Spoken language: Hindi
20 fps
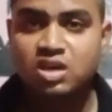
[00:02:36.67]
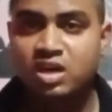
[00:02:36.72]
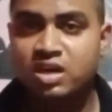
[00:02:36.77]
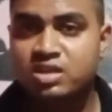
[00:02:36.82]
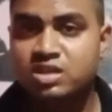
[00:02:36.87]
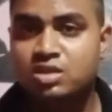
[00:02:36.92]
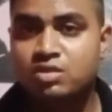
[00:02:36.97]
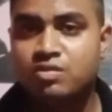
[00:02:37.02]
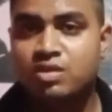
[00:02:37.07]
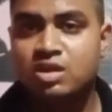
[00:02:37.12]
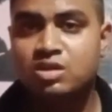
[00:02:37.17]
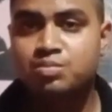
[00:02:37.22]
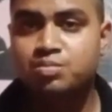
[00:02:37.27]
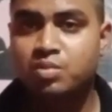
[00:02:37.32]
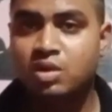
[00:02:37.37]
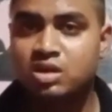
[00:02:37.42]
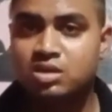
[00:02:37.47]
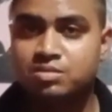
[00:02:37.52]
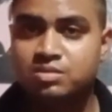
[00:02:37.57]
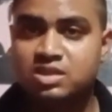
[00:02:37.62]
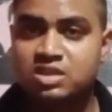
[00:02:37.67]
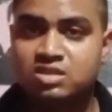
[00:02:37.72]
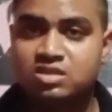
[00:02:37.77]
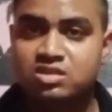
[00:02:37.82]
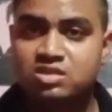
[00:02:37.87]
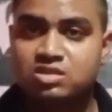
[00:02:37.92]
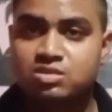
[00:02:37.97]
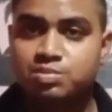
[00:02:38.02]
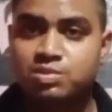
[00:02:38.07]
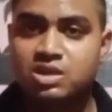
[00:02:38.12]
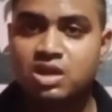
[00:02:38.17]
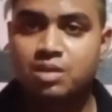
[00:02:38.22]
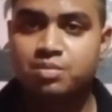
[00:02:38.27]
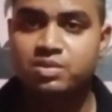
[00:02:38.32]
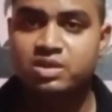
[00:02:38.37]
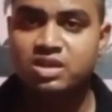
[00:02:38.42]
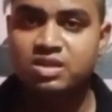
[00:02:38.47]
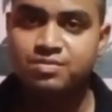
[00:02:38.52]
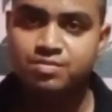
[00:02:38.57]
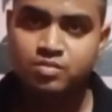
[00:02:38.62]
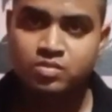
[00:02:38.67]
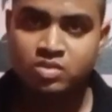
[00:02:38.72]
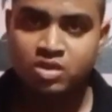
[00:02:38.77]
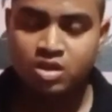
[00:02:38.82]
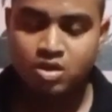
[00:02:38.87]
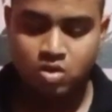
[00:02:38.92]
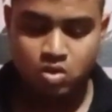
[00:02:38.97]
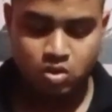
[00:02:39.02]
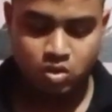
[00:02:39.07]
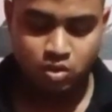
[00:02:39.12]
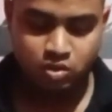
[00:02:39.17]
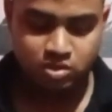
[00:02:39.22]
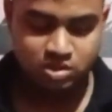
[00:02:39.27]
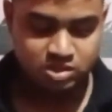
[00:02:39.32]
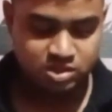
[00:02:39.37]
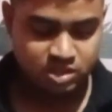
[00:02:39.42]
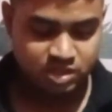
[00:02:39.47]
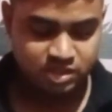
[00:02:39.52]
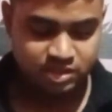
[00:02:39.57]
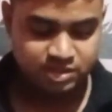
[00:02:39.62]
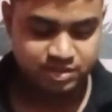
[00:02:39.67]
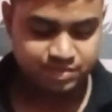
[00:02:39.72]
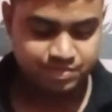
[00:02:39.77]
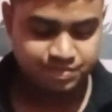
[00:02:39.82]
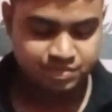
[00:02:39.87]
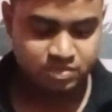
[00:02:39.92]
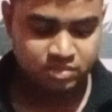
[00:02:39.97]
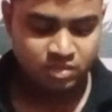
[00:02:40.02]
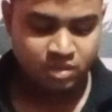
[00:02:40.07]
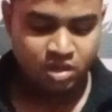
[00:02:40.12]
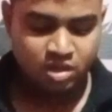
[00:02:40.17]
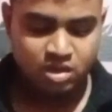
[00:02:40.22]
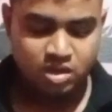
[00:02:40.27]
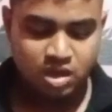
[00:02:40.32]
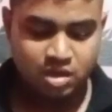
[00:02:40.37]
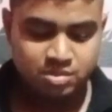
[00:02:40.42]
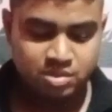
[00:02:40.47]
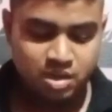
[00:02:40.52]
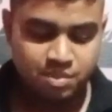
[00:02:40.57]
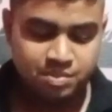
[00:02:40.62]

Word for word: थर्टी वर्ड पर मिनट की स्पीड आपकी होनी चाहिए अब